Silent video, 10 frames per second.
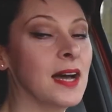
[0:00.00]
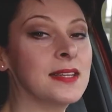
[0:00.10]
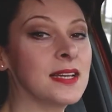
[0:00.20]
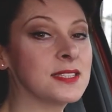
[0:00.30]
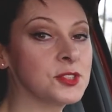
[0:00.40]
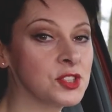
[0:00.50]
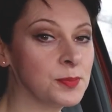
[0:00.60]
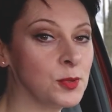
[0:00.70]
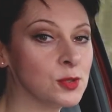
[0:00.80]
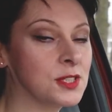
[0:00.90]
A teraz
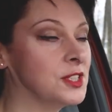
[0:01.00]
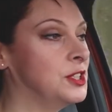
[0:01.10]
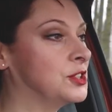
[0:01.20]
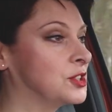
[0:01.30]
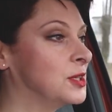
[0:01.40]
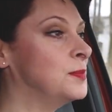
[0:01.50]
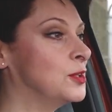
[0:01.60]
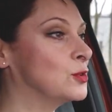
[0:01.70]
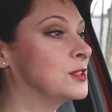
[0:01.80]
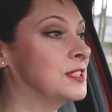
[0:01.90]
trzy plusy i trzy
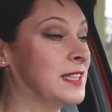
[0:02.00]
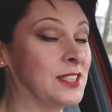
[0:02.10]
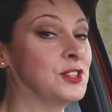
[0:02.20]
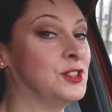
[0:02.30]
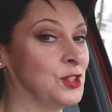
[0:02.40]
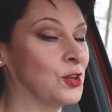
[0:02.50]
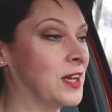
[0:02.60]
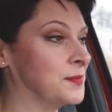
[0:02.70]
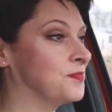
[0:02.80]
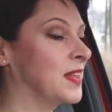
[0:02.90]
minusy Daci
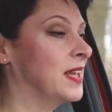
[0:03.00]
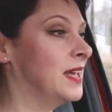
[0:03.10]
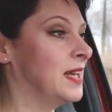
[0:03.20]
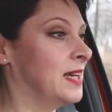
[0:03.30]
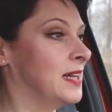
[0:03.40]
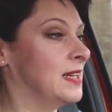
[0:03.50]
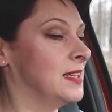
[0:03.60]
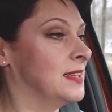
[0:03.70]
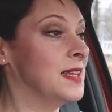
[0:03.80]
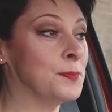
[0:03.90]
Jogger.
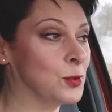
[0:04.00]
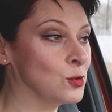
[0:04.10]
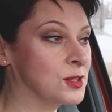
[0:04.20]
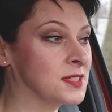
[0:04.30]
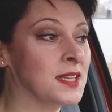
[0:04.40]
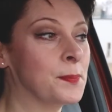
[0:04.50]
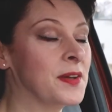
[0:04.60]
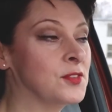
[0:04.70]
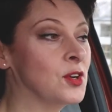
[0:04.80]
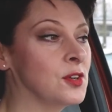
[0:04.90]
Na plus na
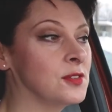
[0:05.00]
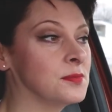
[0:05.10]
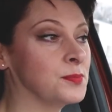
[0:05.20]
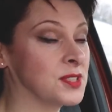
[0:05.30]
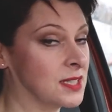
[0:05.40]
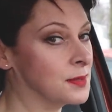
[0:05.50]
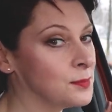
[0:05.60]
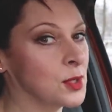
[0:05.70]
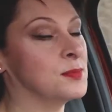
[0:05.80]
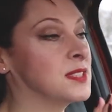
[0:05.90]
pewno, poza
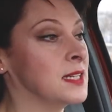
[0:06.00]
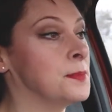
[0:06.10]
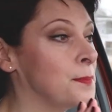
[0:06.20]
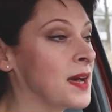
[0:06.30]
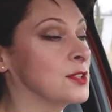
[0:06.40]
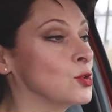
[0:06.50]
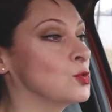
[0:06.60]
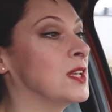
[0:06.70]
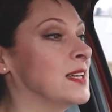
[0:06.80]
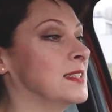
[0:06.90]
tym moim zdaniem bardzo
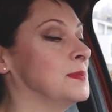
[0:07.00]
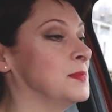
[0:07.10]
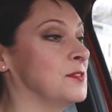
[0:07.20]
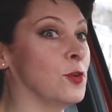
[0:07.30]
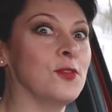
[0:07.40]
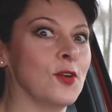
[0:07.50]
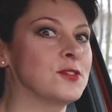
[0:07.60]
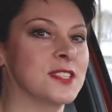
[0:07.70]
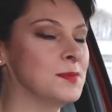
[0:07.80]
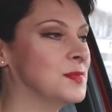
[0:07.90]
udanym
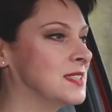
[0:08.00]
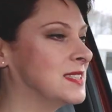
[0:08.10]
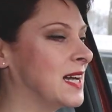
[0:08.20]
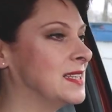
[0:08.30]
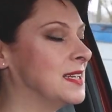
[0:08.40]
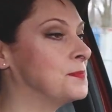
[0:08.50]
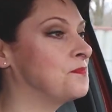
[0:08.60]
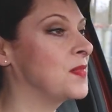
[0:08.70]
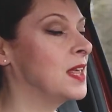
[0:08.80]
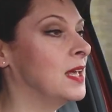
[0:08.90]
wolwowskim
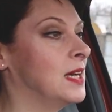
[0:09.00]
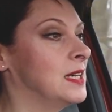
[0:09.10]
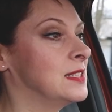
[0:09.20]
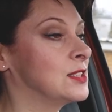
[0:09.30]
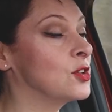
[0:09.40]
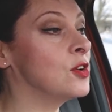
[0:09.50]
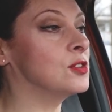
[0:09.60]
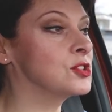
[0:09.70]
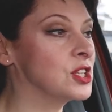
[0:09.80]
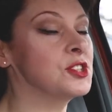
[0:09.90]
designem,
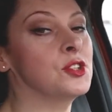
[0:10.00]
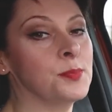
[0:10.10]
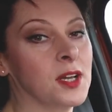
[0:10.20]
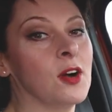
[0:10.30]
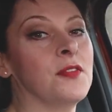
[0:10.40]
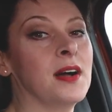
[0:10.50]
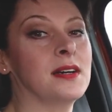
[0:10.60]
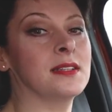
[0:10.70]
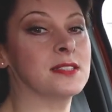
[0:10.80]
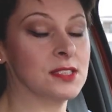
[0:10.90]
to
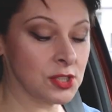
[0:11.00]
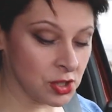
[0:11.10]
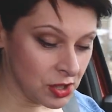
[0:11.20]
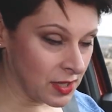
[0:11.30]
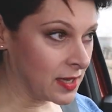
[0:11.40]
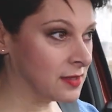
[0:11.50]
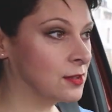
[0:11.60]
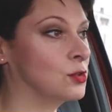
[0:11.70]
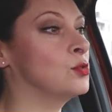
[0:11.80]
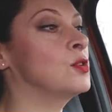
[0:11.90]
sześciobiegowa skrzynia,
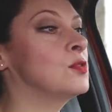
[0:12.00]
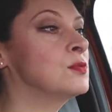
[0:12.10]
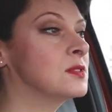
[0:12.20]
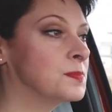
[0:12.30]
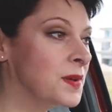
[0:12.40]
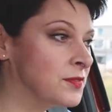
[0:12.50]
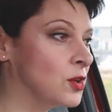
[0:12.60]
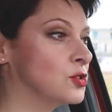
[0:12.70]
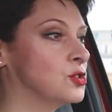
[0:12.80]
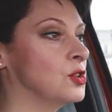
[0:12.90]
którą z
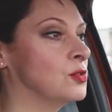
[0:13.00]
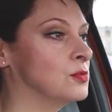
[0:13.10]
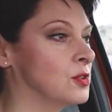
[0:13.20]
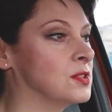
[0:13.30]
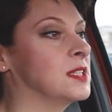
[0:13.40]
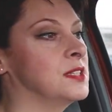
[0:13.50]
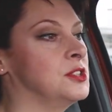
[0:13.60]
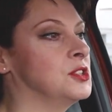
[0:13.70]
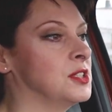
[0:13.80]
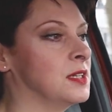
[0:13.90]
pewnością
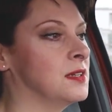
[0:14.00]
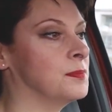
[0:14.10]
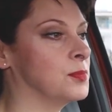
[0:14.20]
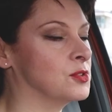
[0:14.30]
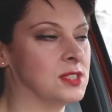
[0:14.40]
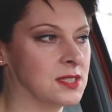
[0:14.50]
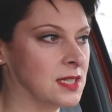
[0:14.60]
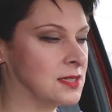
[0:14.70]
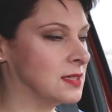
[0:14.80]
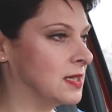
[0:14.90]
doceni się podczas
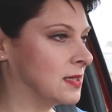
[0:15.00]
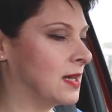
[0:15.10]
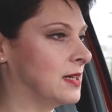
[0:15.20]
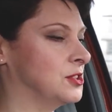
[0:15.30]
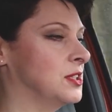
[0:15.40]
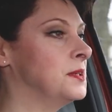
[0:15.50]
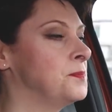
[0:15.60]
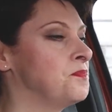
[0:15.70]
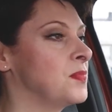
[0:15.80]
jazdy na trasie.